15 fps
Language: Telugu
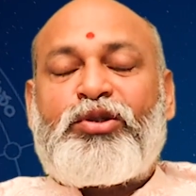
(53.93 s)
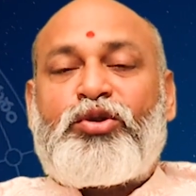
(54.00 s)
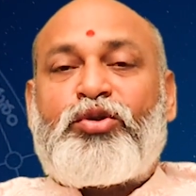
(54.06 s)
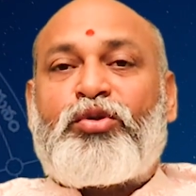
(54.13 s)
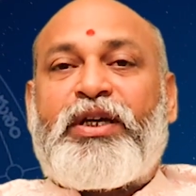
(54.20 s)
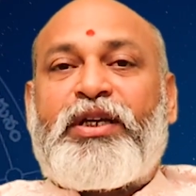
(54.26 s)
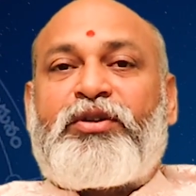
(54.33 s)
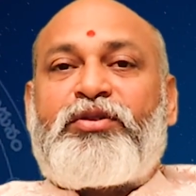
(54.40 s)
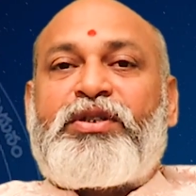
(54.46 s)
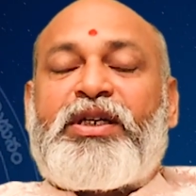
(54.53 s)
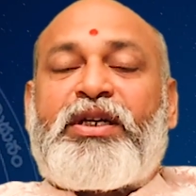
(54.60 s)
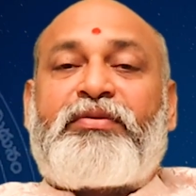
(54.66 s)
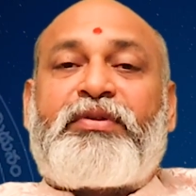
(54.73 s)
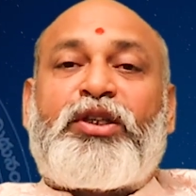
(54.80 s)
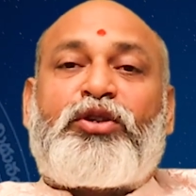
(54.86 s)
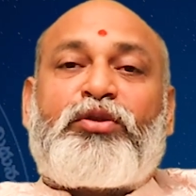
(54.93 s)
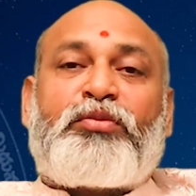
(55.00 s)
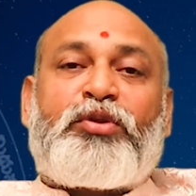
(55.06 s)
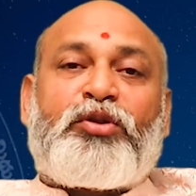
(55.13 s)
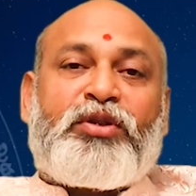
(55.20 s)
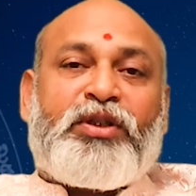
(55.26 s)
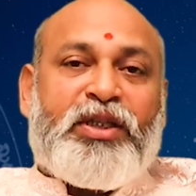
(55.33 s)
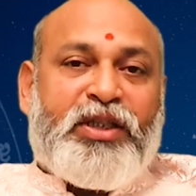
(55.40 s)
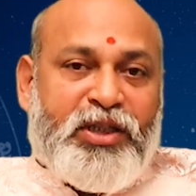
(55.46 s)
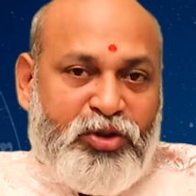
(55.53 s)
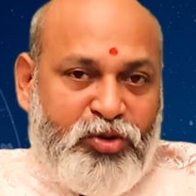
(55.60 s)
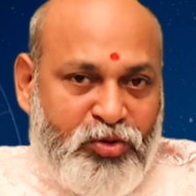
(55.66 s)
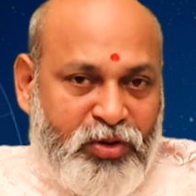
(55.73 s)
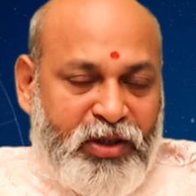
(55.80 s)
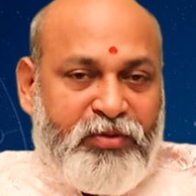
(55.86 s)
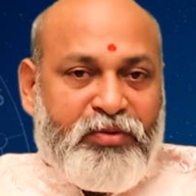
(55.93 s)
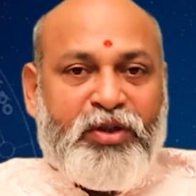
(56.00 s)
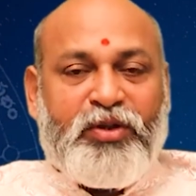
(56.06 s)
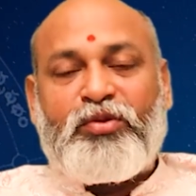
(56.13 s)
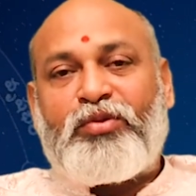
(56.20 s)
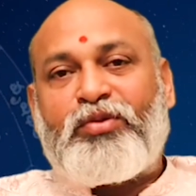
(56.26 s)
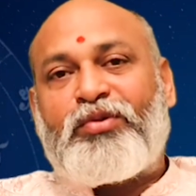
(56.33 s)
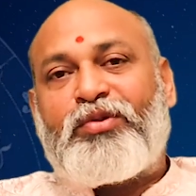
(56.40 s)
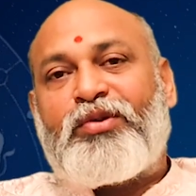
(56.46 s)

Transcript: జూలై నుంచి ఇరవై తొమ్మిదవ తేదీ జూలై వరకు